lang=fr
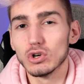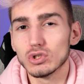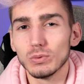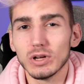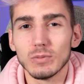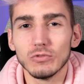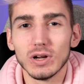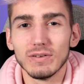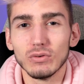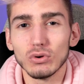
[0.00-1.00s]
Aujourd'hui comme vous
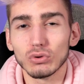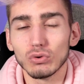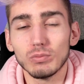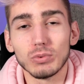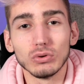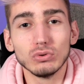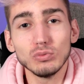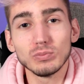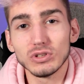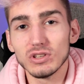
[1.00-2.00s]
l'avez vu, on se retrouve pour une
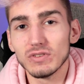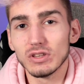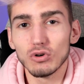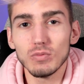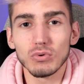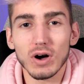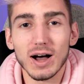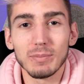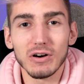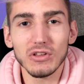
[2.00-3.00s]
toute petite vidéo pour
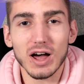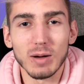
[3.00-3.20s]
apprendre